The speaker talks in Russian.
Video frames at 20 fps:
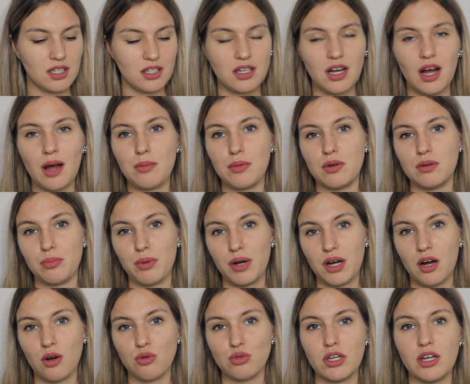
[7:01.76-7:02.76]
станками,
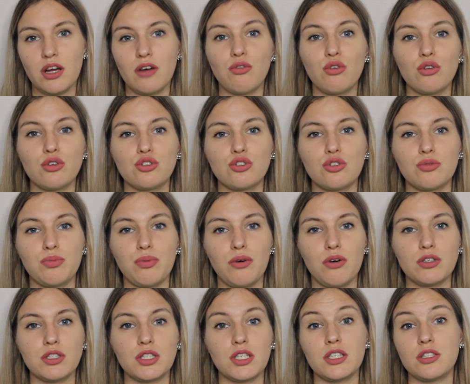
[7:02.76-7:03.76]
пока удаляю волосы
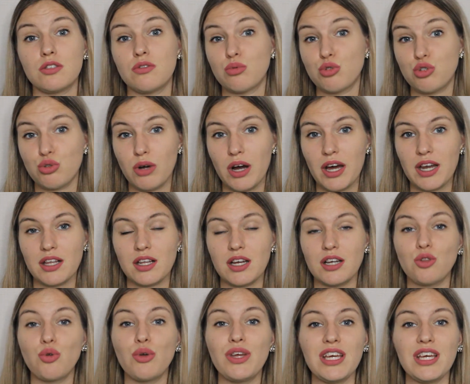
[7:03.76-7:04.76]
по средствам шугаринга. Но